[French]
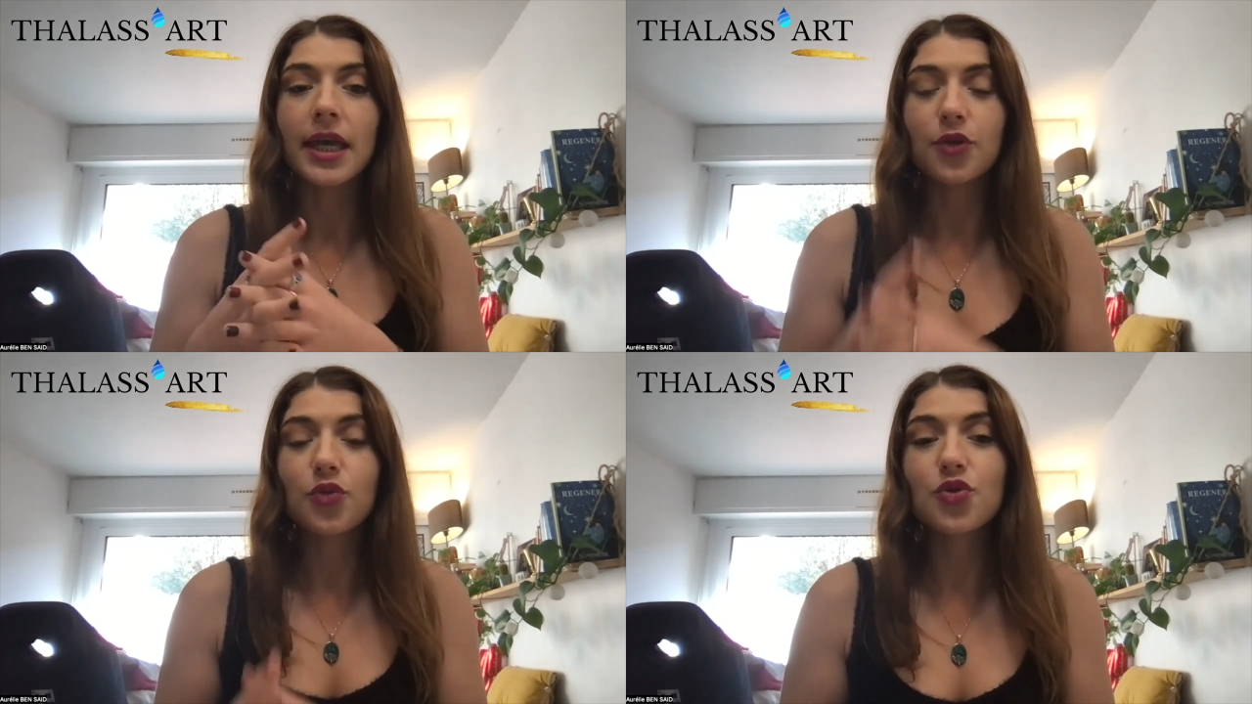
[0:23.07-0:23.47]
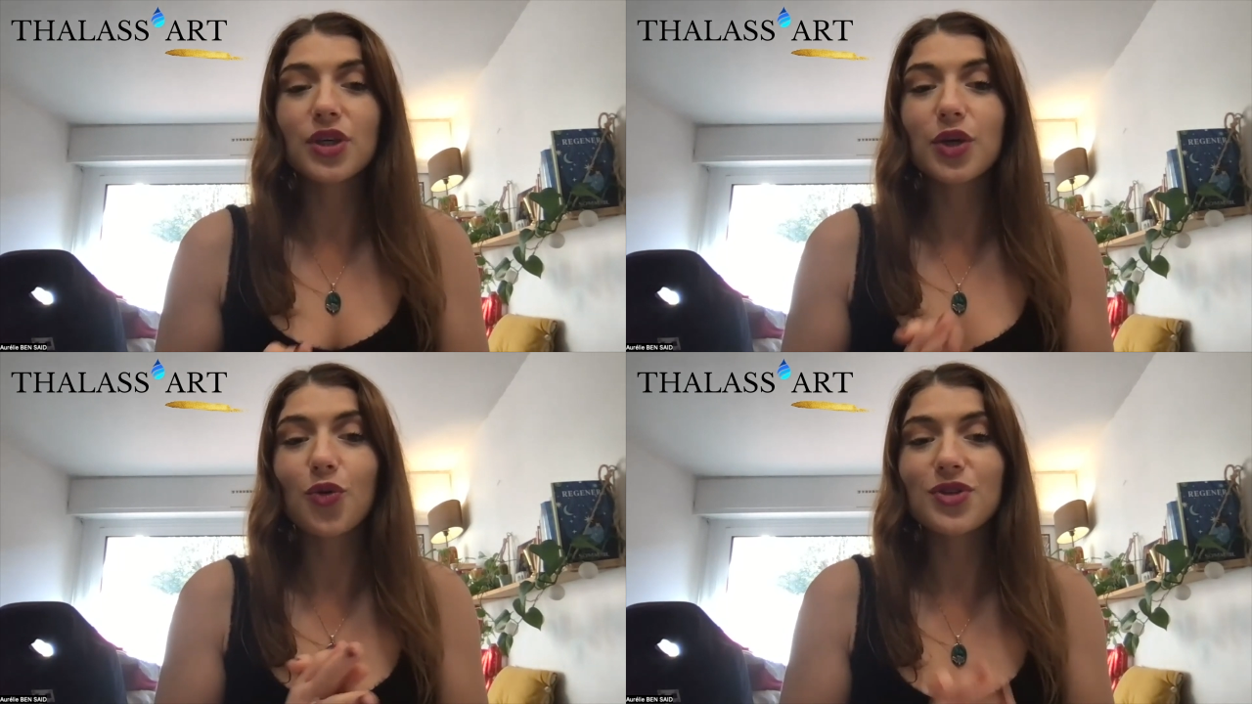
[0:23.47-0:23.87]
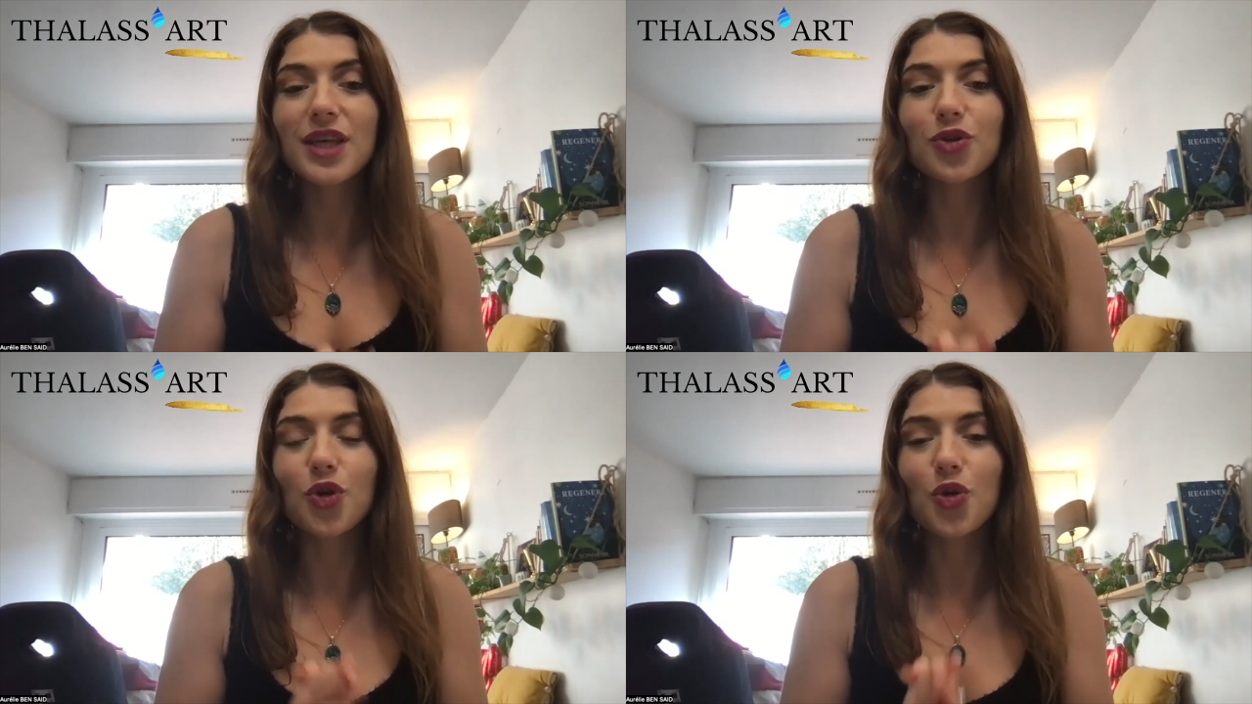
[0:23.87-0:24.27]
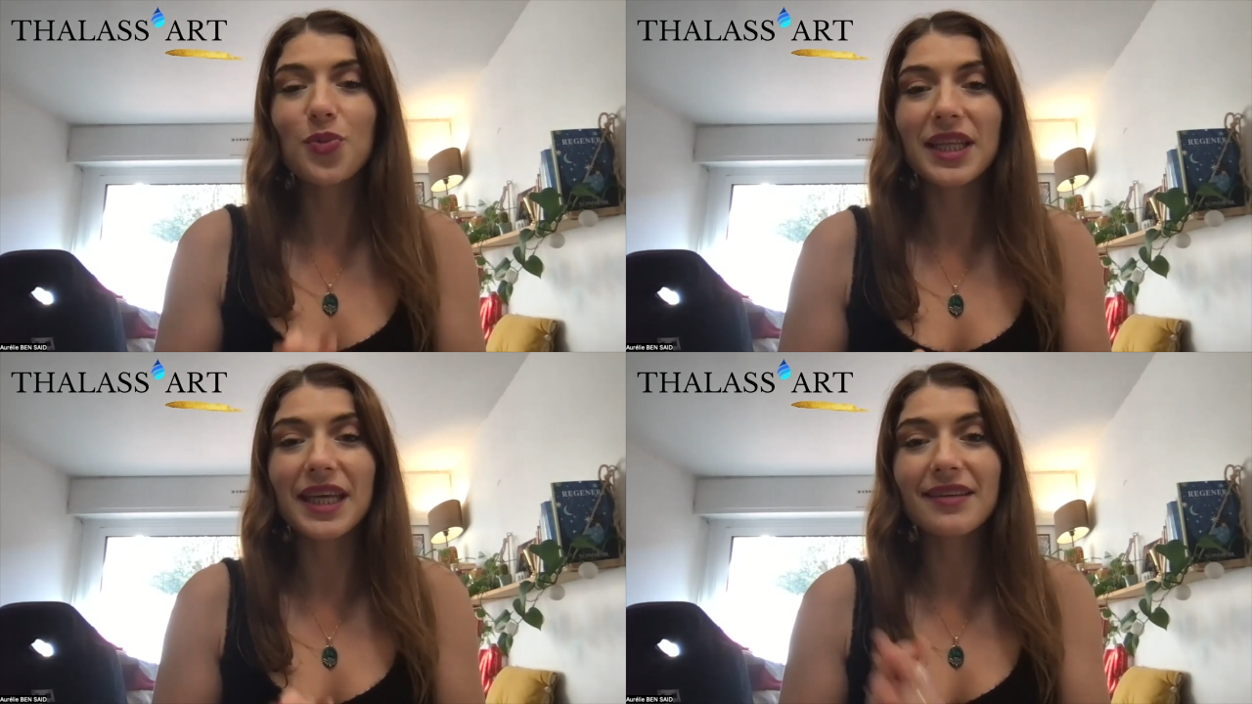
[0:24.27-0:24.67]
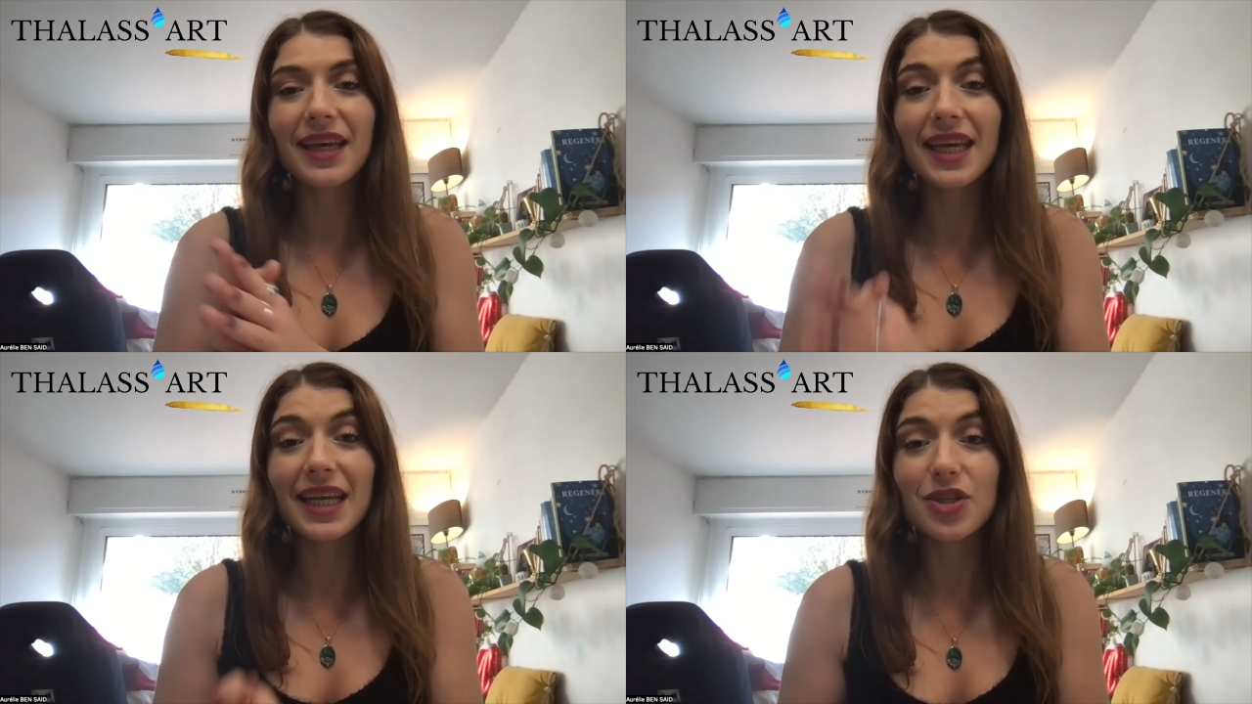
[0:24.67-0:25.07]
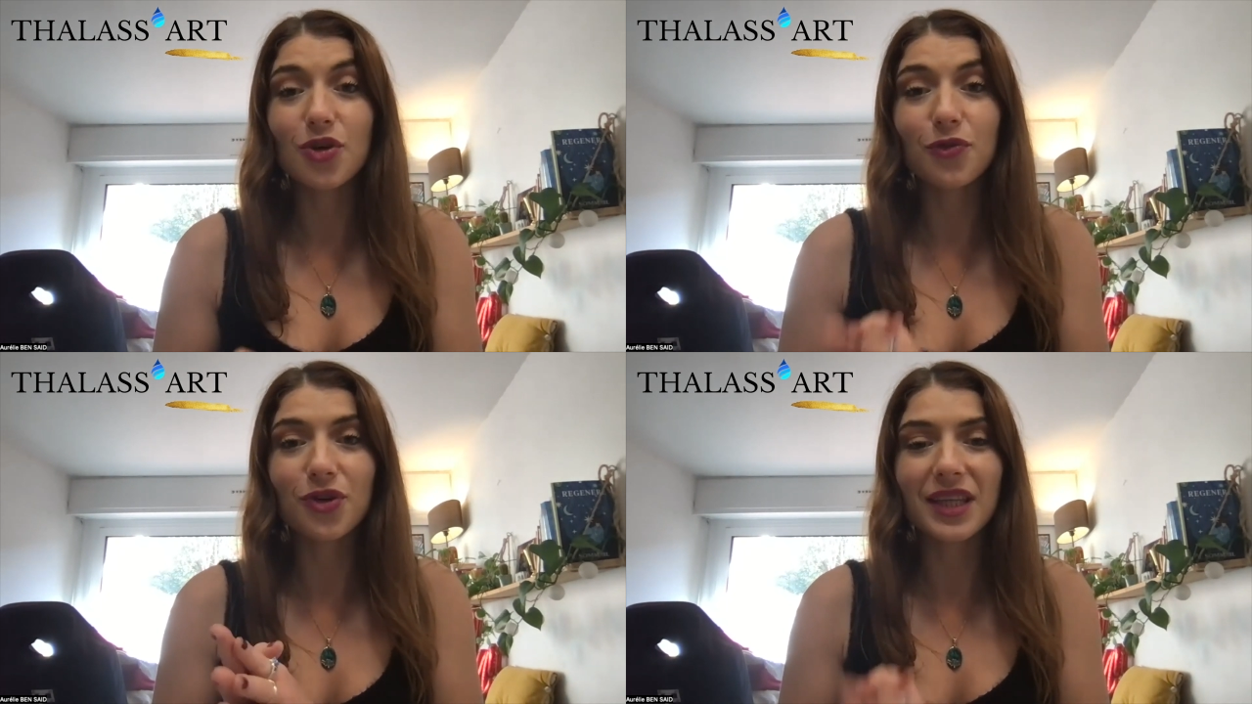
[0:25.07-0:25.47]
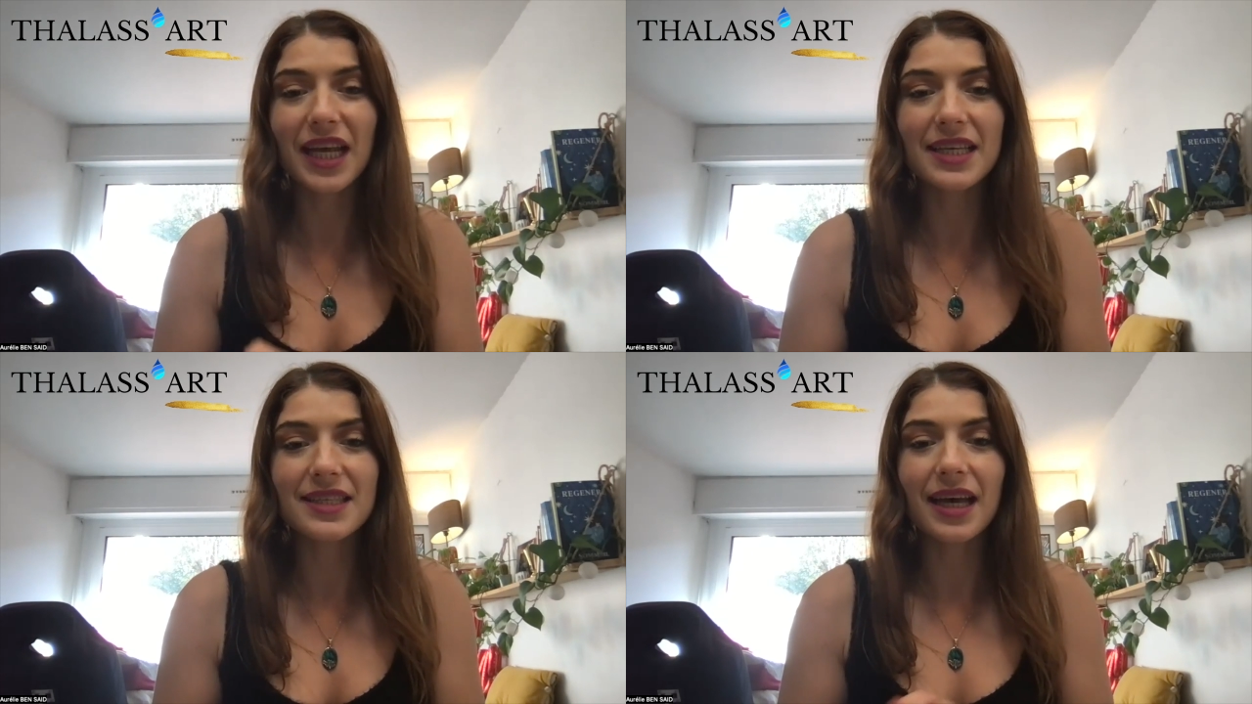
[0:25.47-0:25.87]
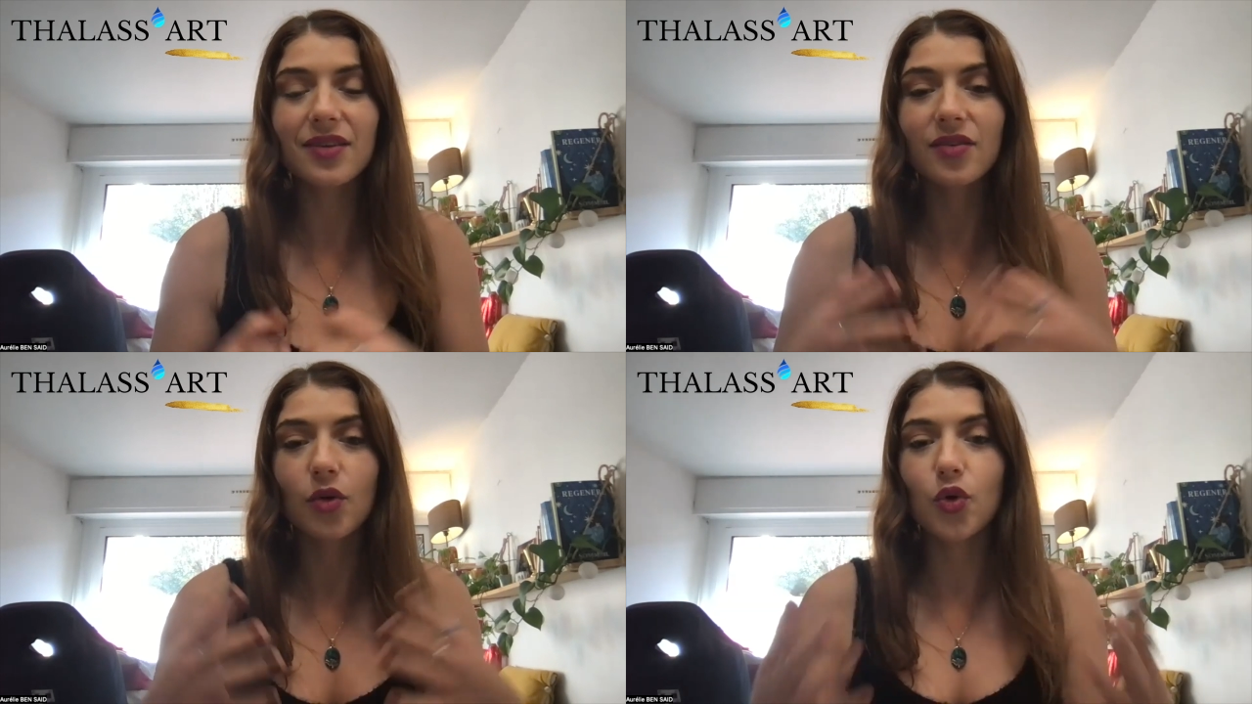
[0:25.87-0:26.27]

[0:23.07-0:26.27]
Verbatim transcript: et tout ce qui concerne le bien-être et les offres Thalassart